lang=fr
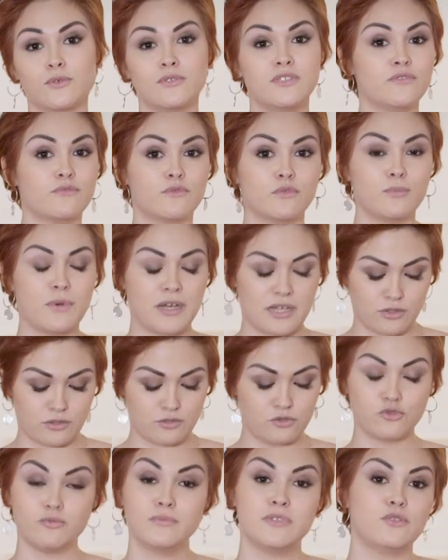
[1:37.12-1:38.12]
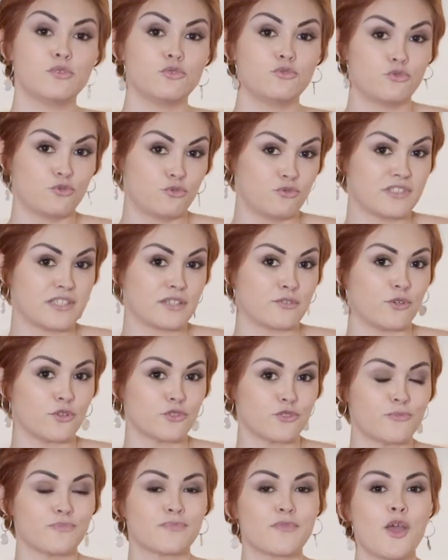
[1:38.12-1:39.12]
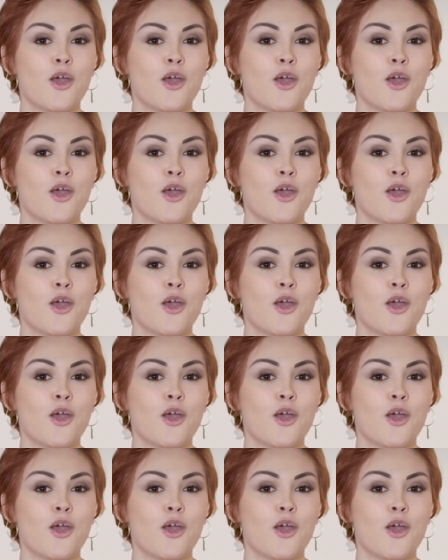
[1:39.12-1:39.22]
au niveau bah, du milieu du soutien-gorge.